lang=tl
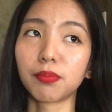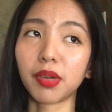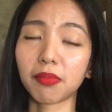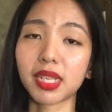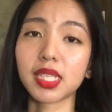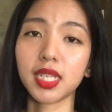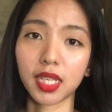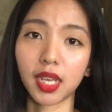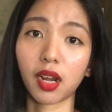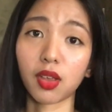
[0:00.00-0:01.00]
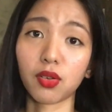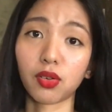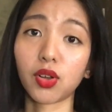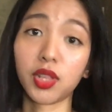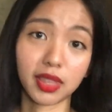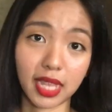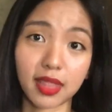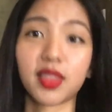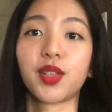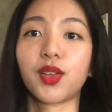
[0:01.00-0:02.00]
pagbasihan nila yung
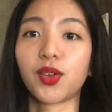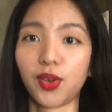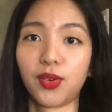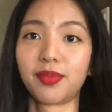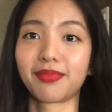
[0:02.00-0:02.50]
content ko.